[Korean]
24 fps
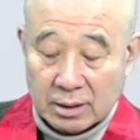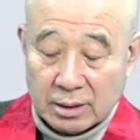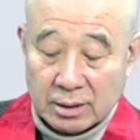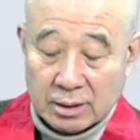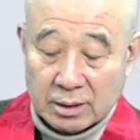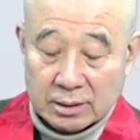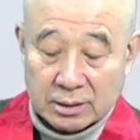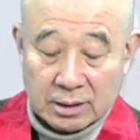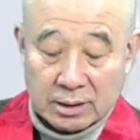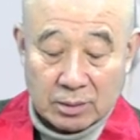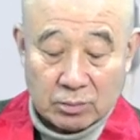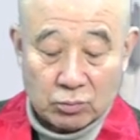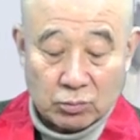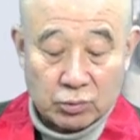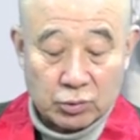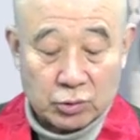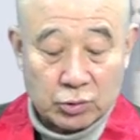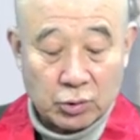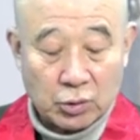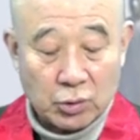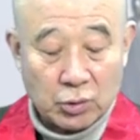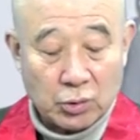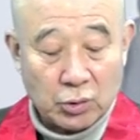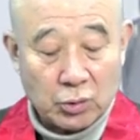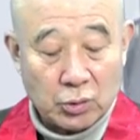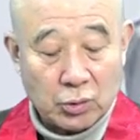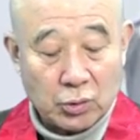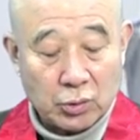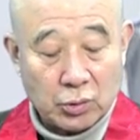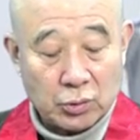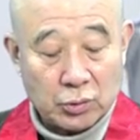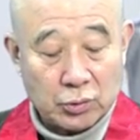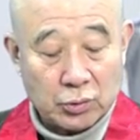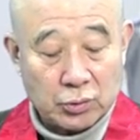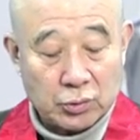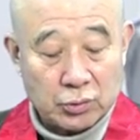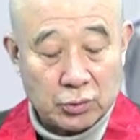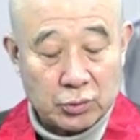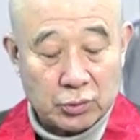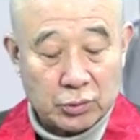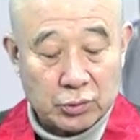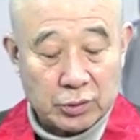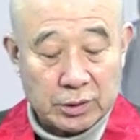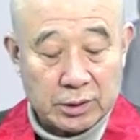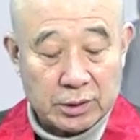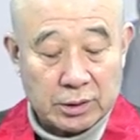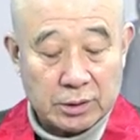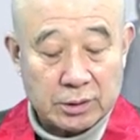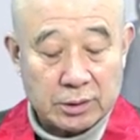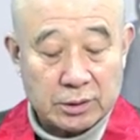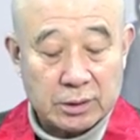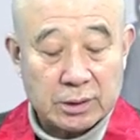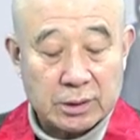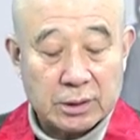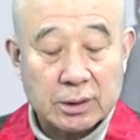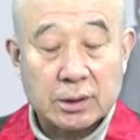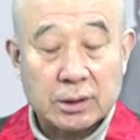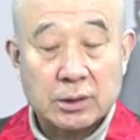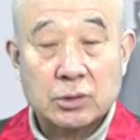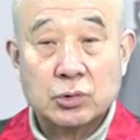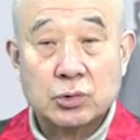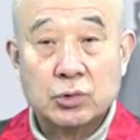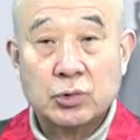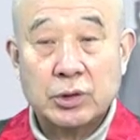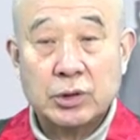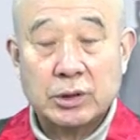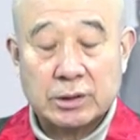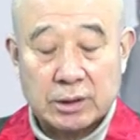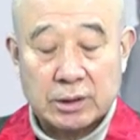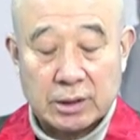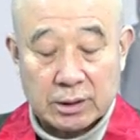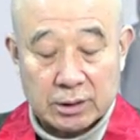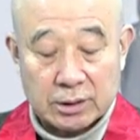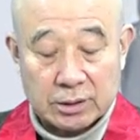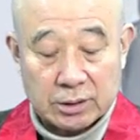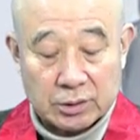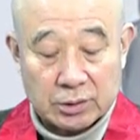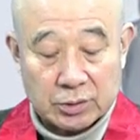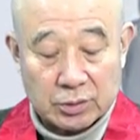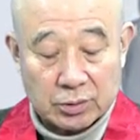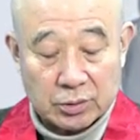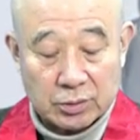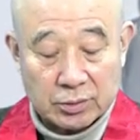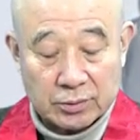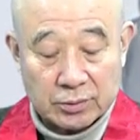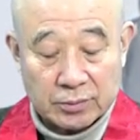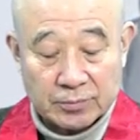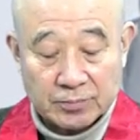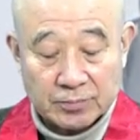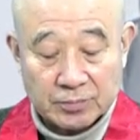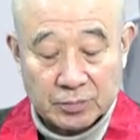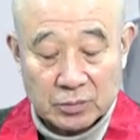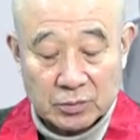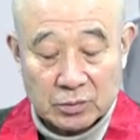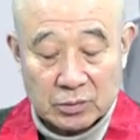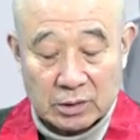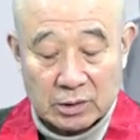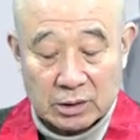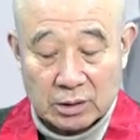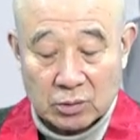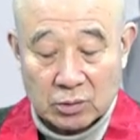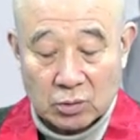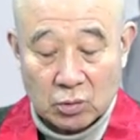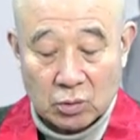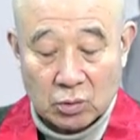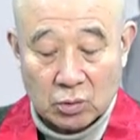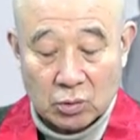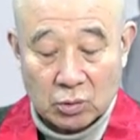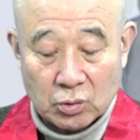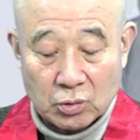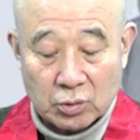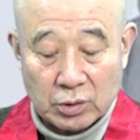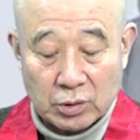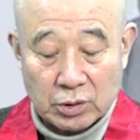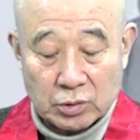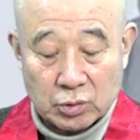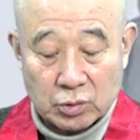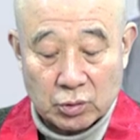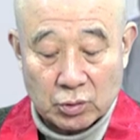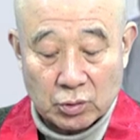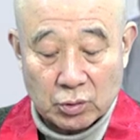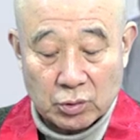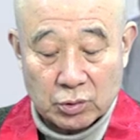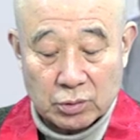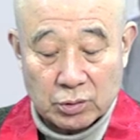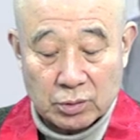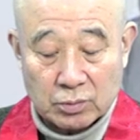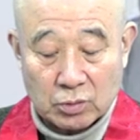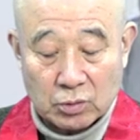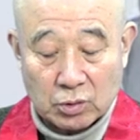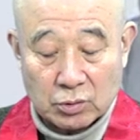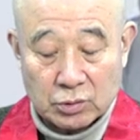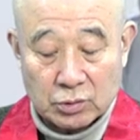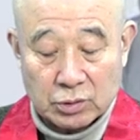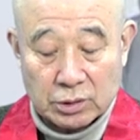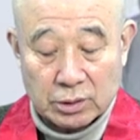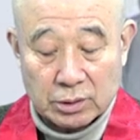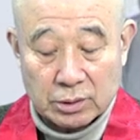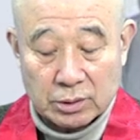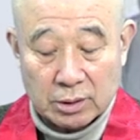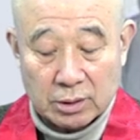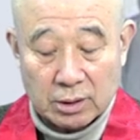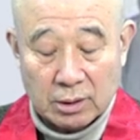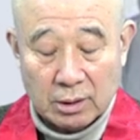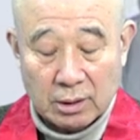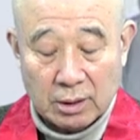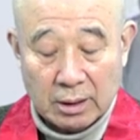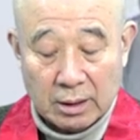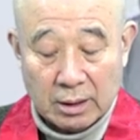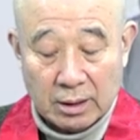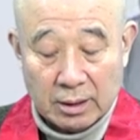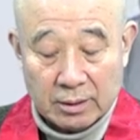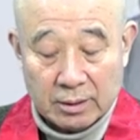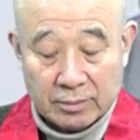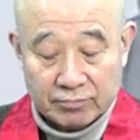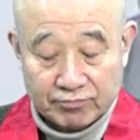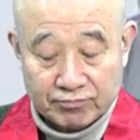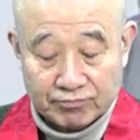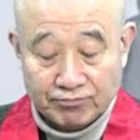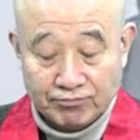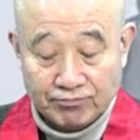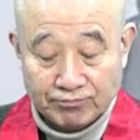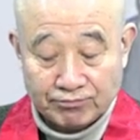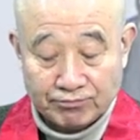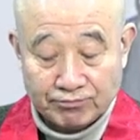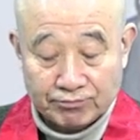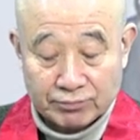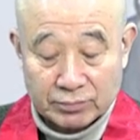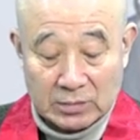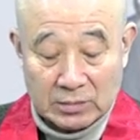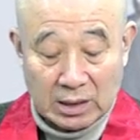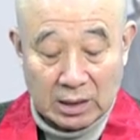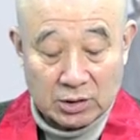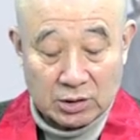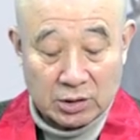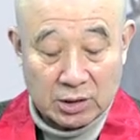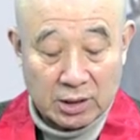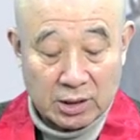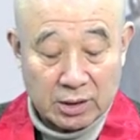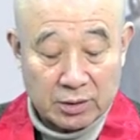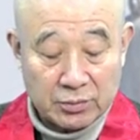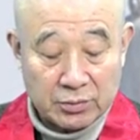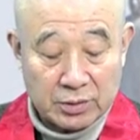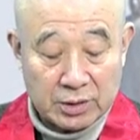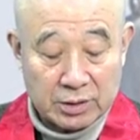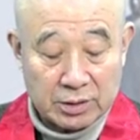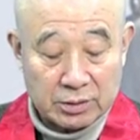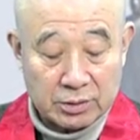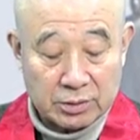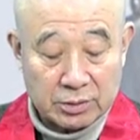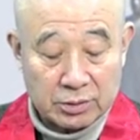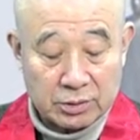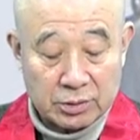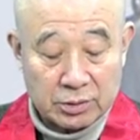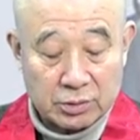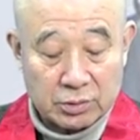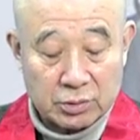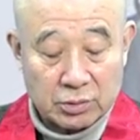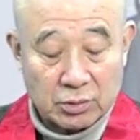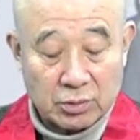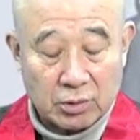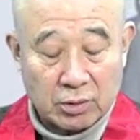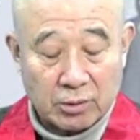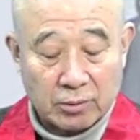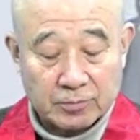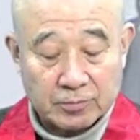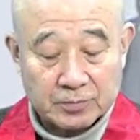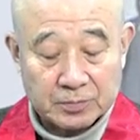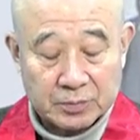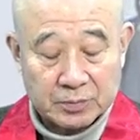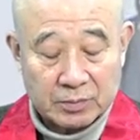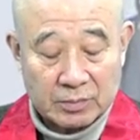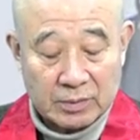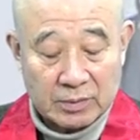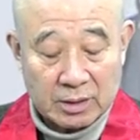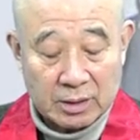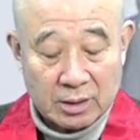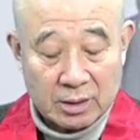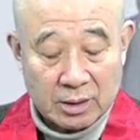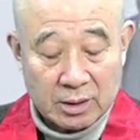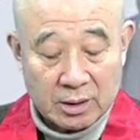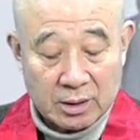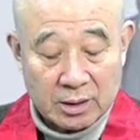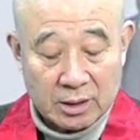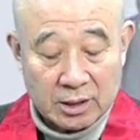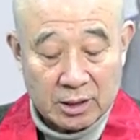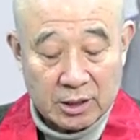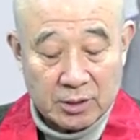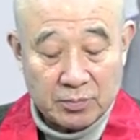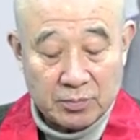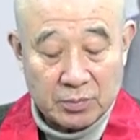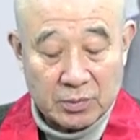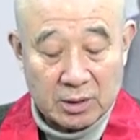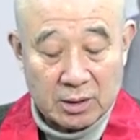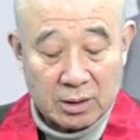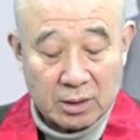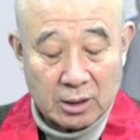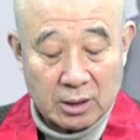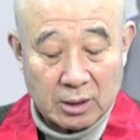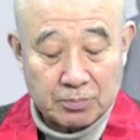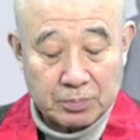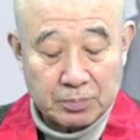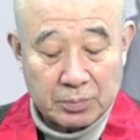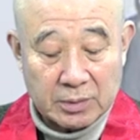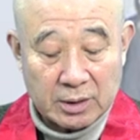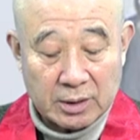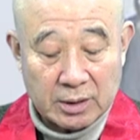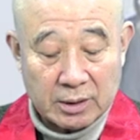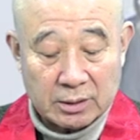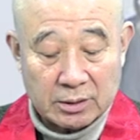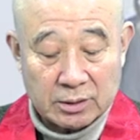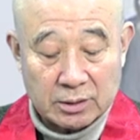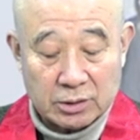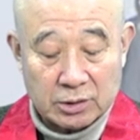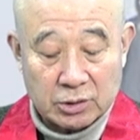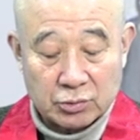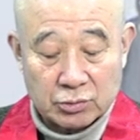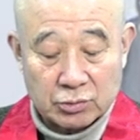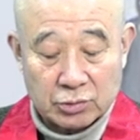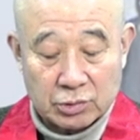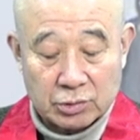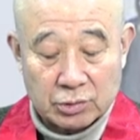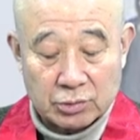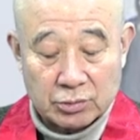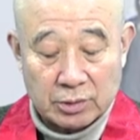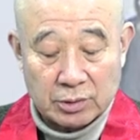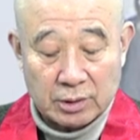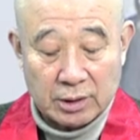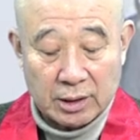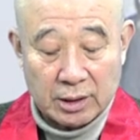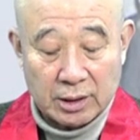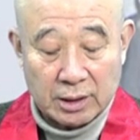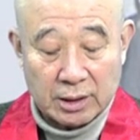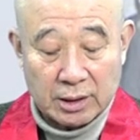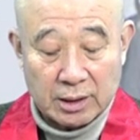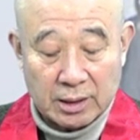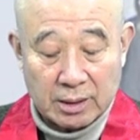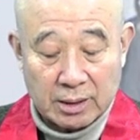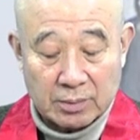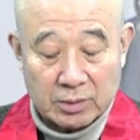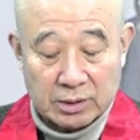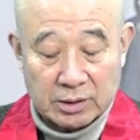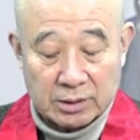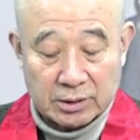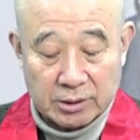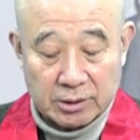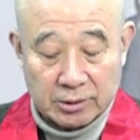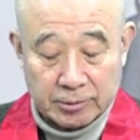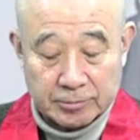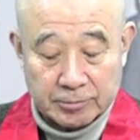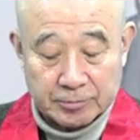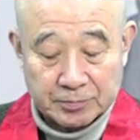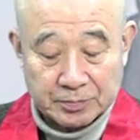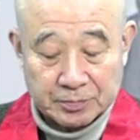이제 무소유의 이제 수행자들이죠. 음, 고도의 종교적 목적을 달성하기 위해서 스스로 힘겹게 의숙주를 해결해 가면서